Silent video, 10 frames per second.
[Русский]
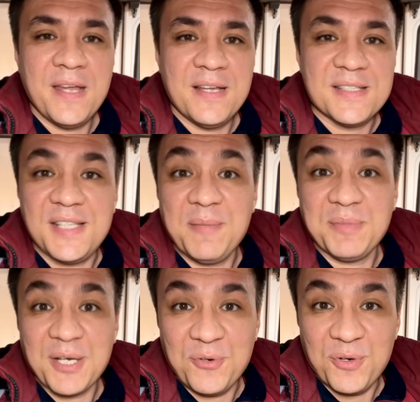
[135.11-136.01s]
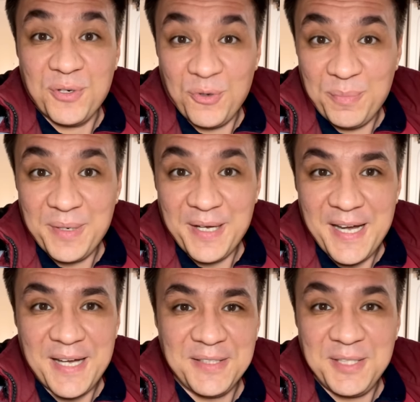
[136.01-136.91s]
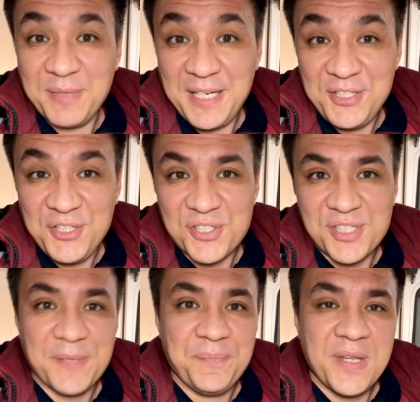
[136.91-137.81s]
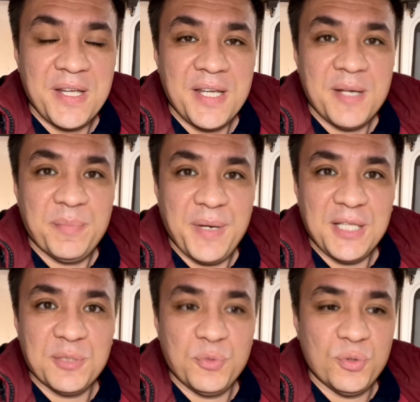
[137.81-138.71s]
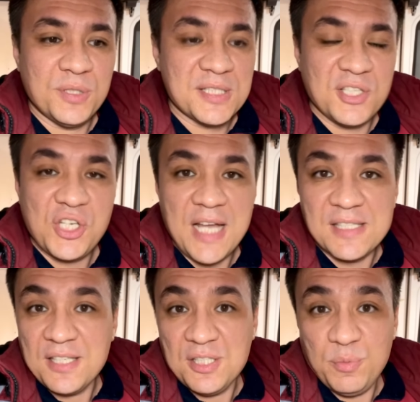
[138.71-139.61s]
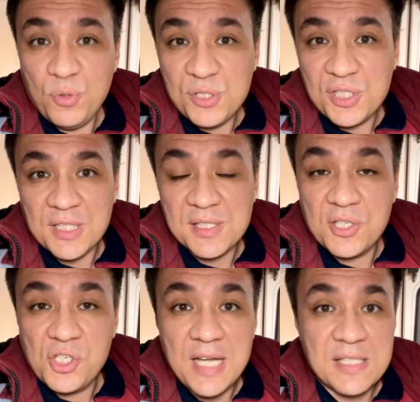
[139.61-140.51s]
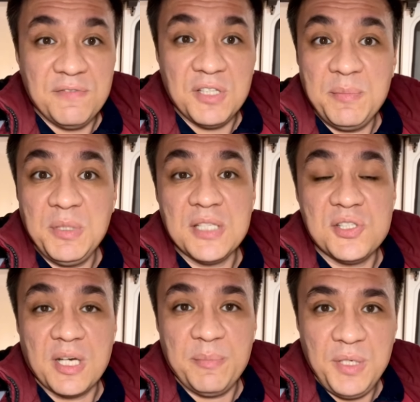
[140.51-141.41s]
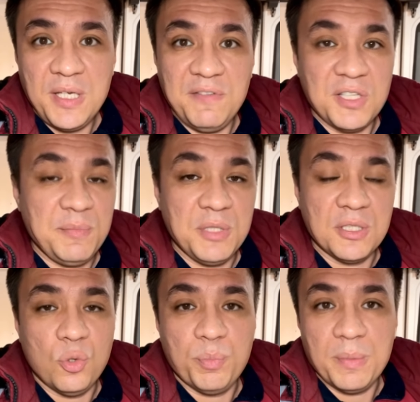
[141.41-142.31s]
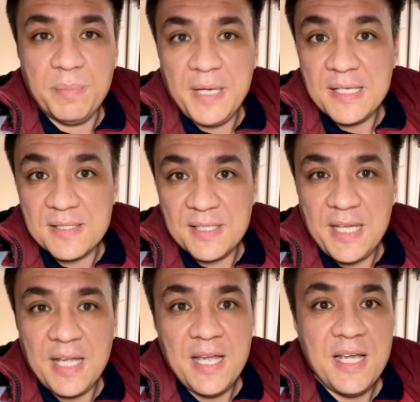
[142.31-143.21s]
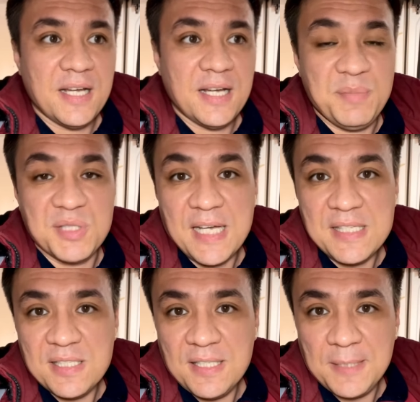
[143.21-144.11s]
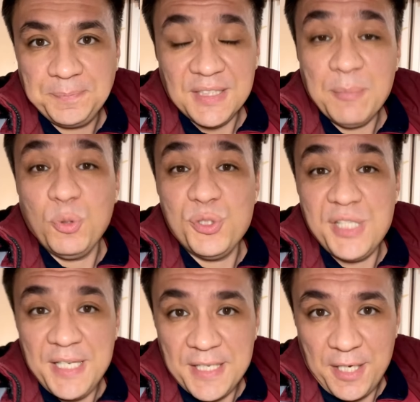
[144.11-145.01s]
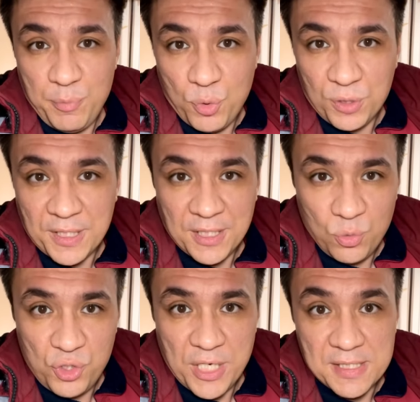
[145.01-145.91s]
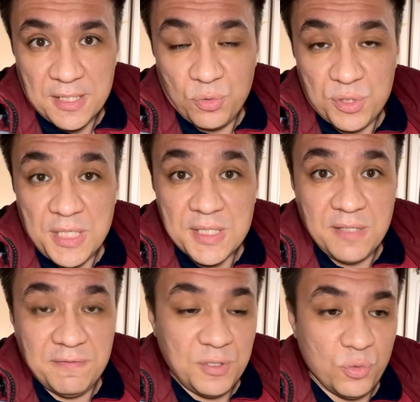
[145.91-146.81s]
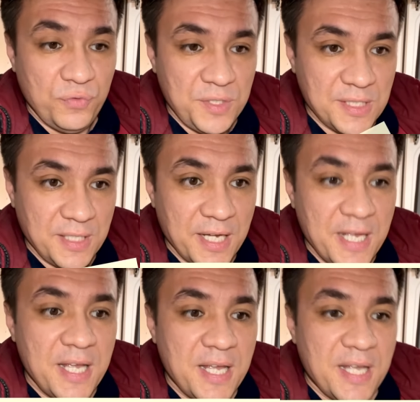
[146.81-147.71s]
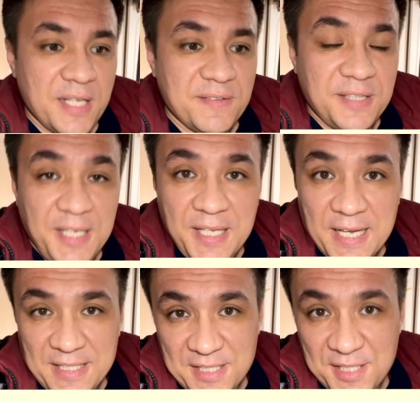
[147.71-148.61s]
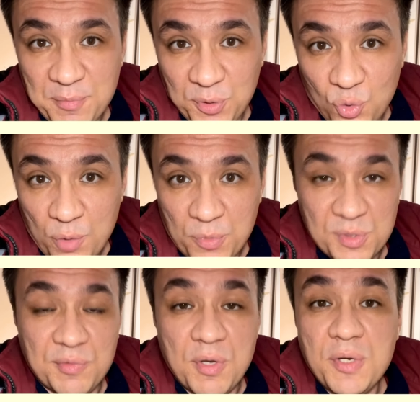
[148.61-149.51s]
стрептокок группы А, гемолитический. Поэтому назначаются антибиотики, назначается витаминотерапия, витамины группы В, С, а обязательно наблюдение ребенка на участке. То есть если вы увидели три этих симптома у своего